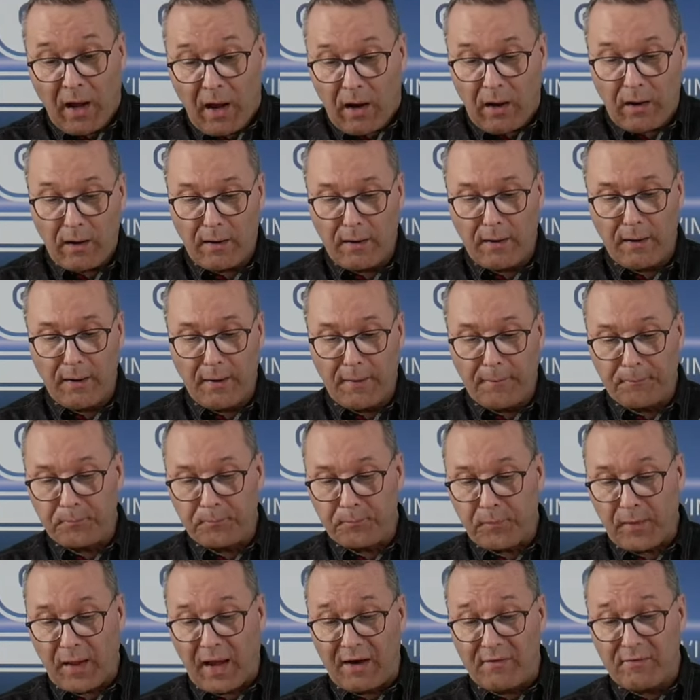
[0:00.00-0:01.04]

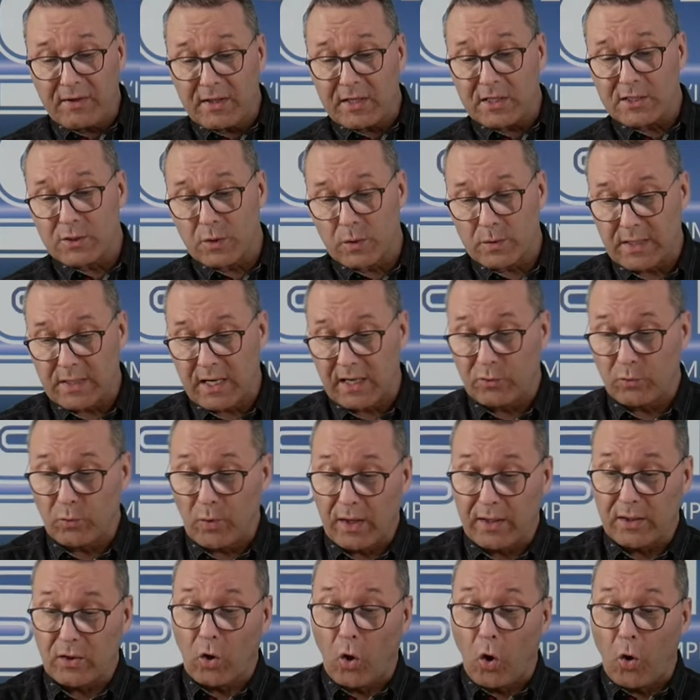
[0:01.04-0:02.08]
Euh, avec le 60
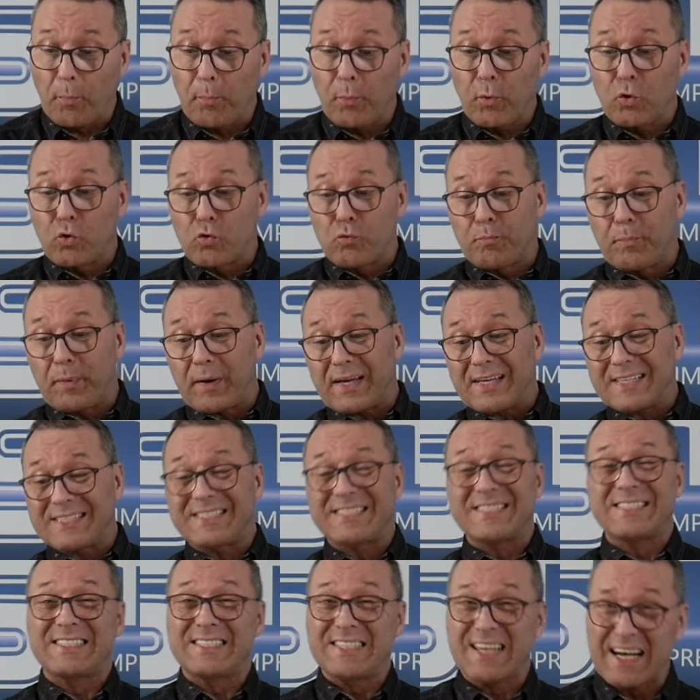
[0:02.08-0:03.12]
watts, on peut couper
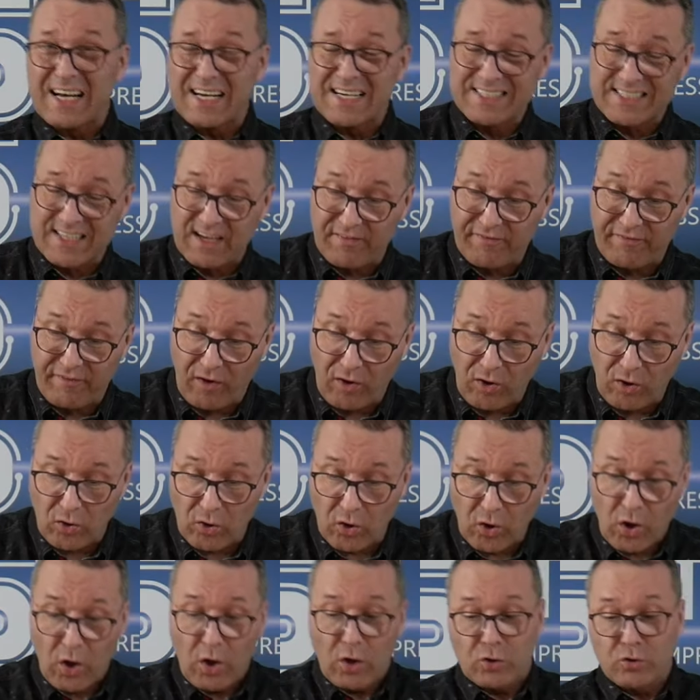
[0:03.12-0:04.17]
sans
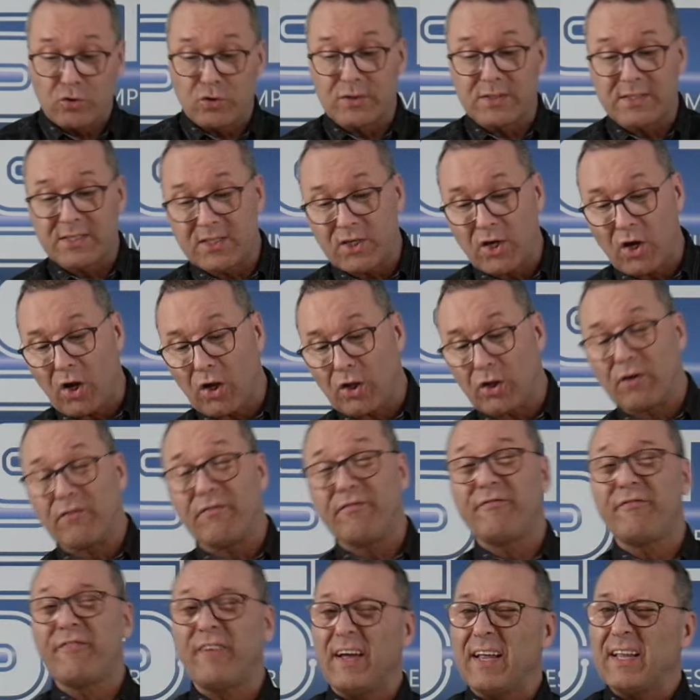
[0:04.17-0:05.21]
effort du tilleul de
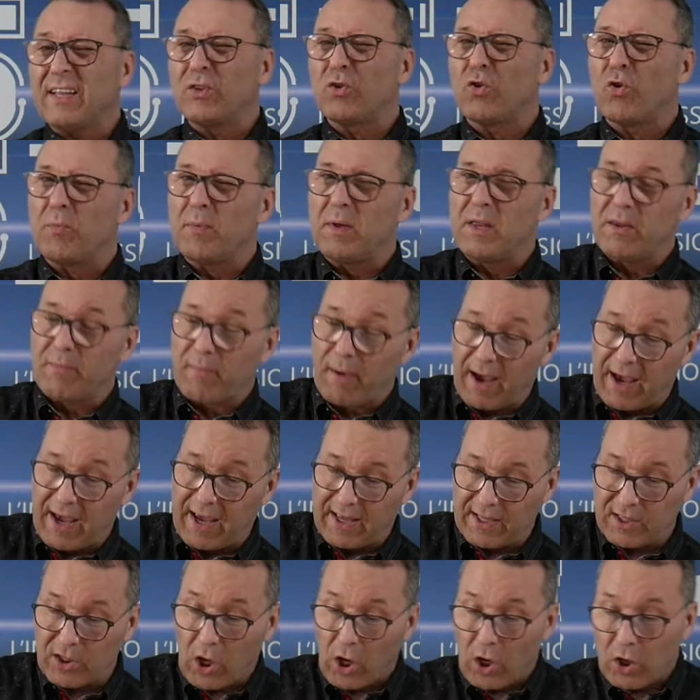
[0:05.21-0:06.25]
22
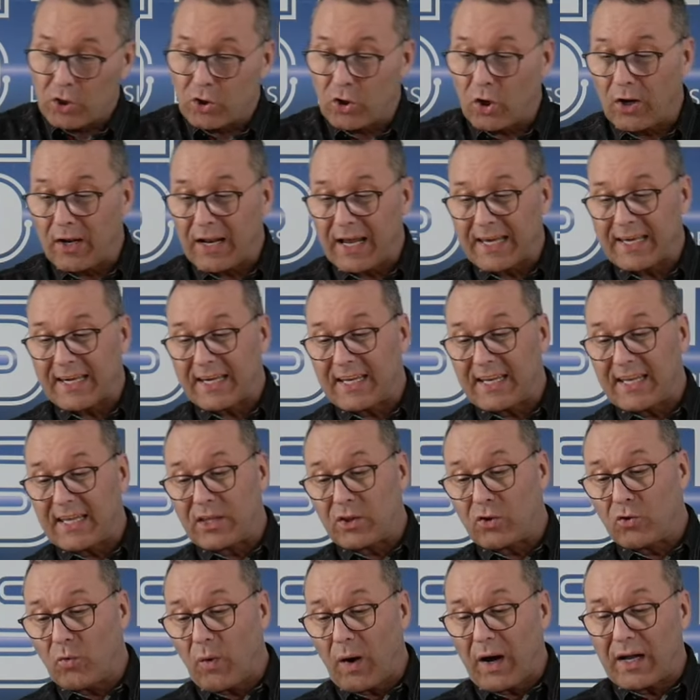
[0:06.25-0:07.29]
mm, de l'acrylique
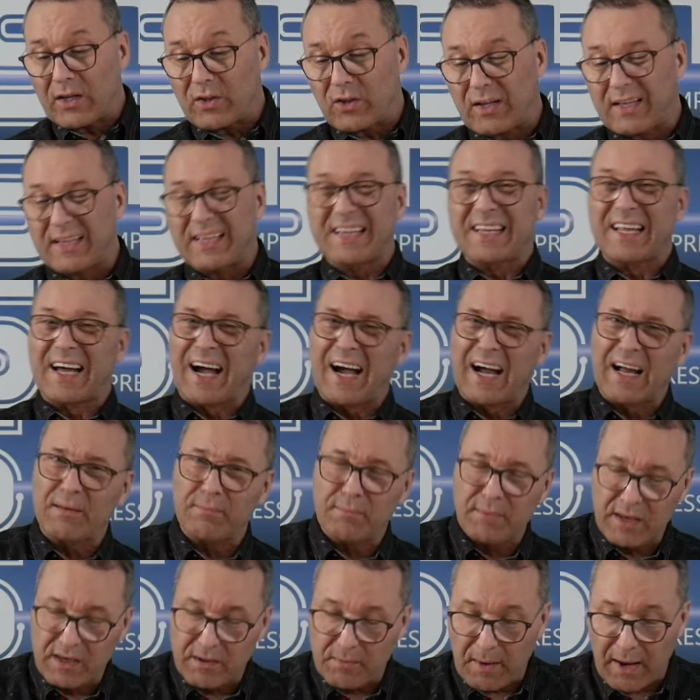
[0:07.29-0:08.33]
noir de 30
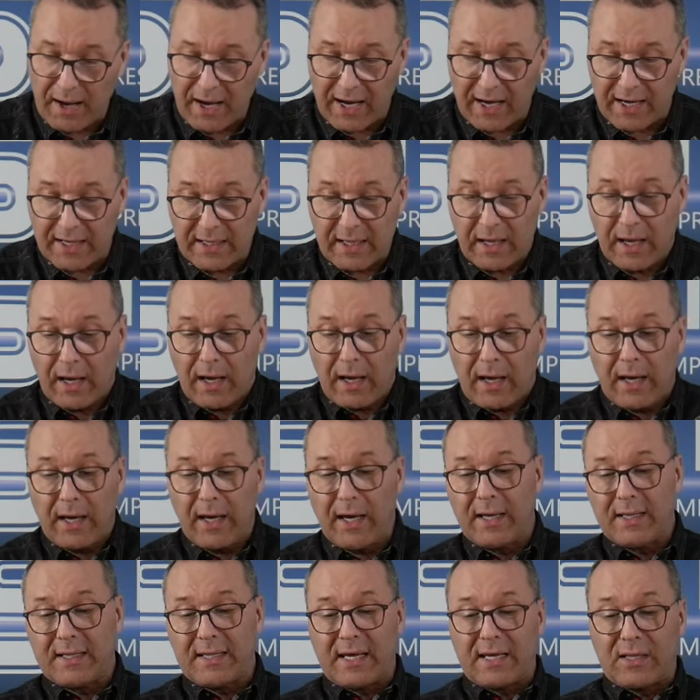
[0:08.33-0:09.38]
mm
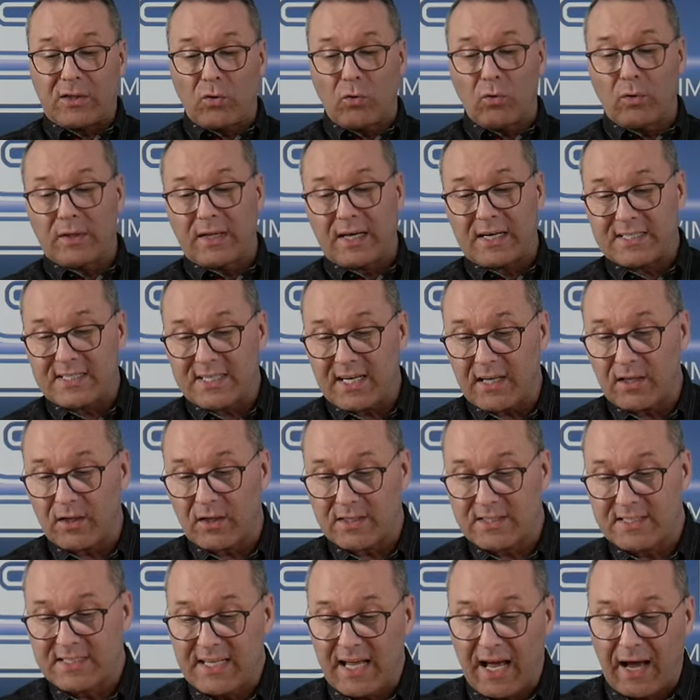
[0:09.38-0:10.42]
et des tôles d'acier
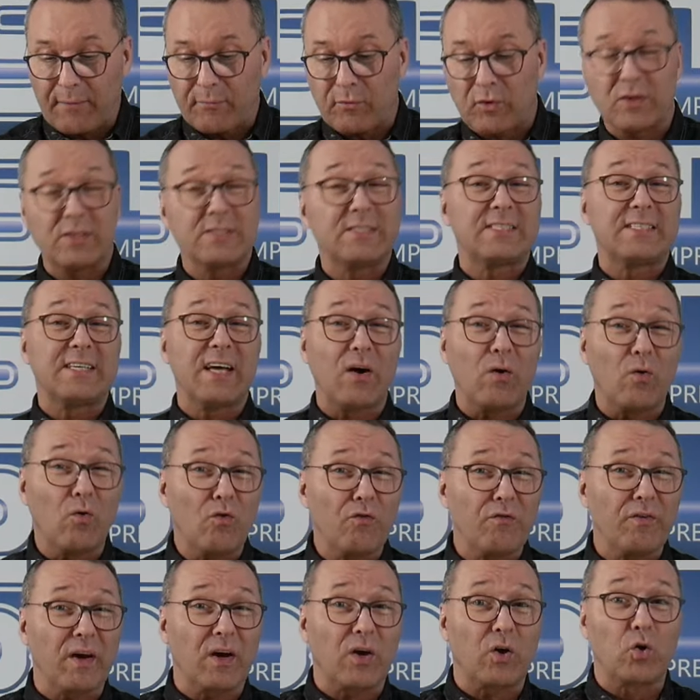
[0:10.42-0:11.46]
inoxydable de
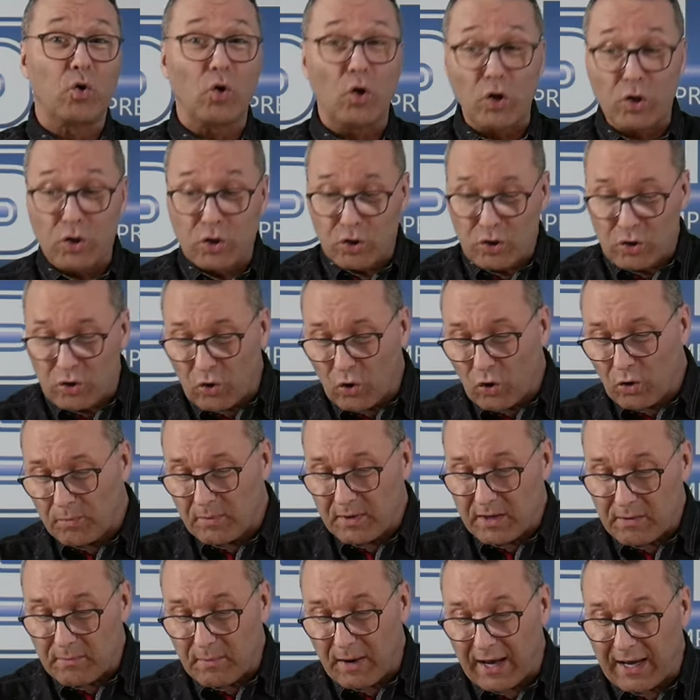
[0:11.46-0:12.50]
0,2
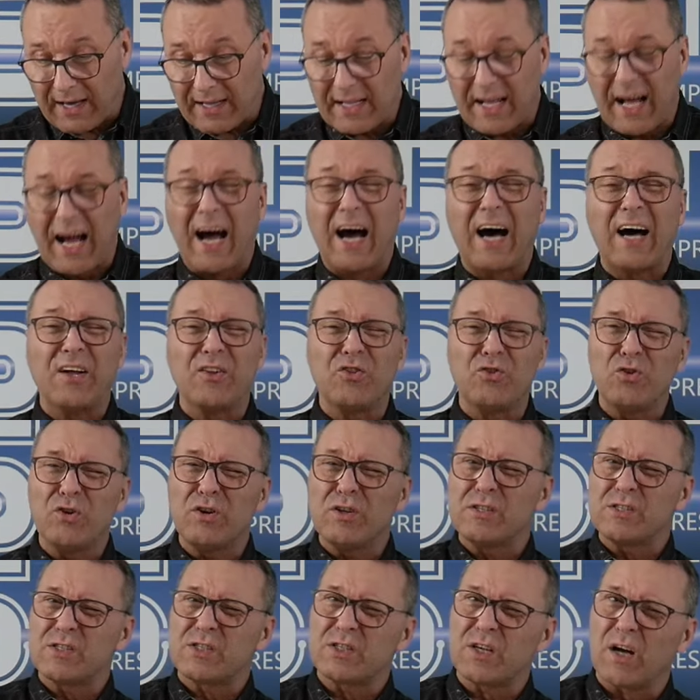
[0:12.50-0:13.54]
mm en
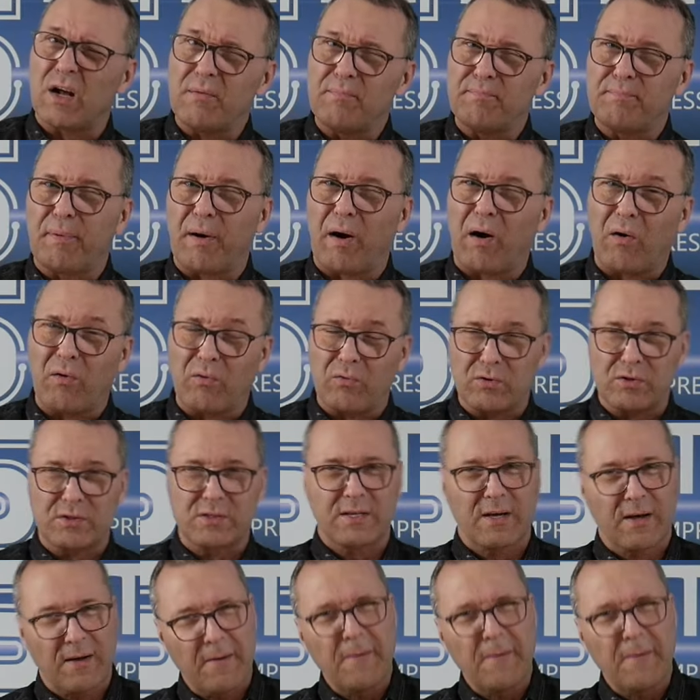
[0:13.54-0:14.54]
une seule pause'